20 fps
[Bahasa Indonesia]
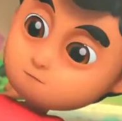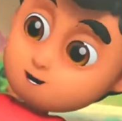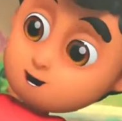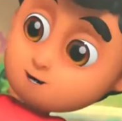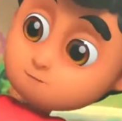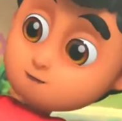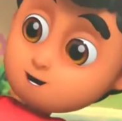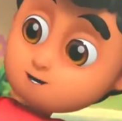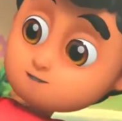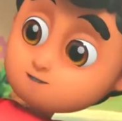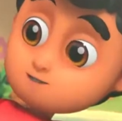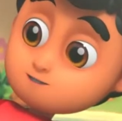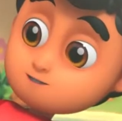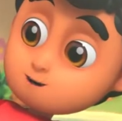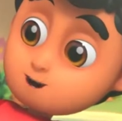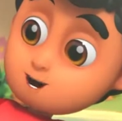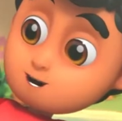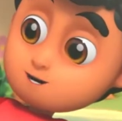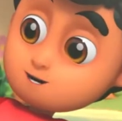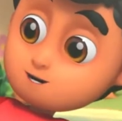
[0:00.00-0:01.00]
aman,
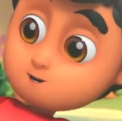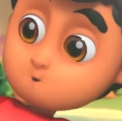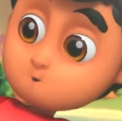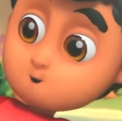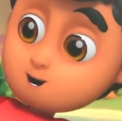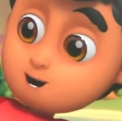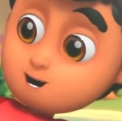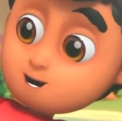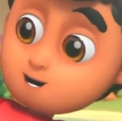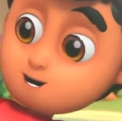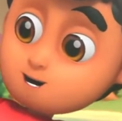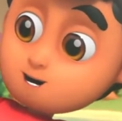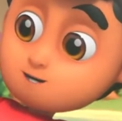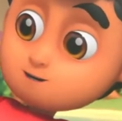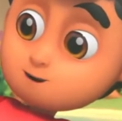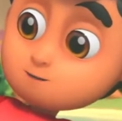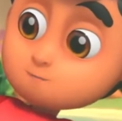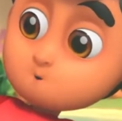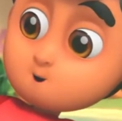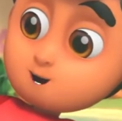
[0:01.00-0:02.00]
elang dua,
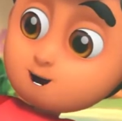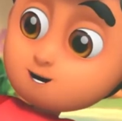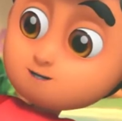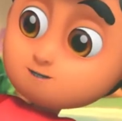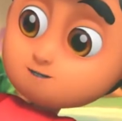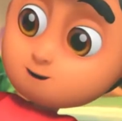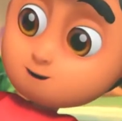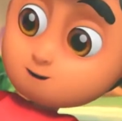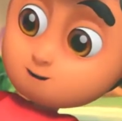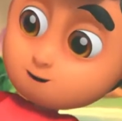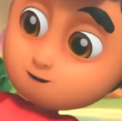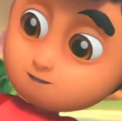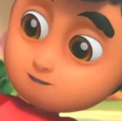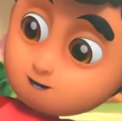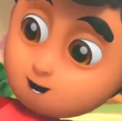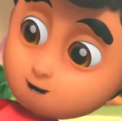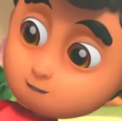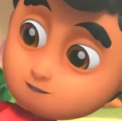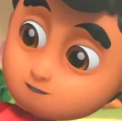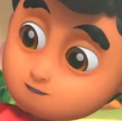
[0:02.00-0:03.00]
semua
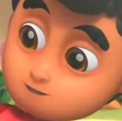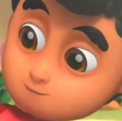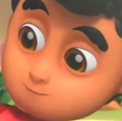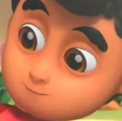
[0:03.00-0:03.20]
terkendali.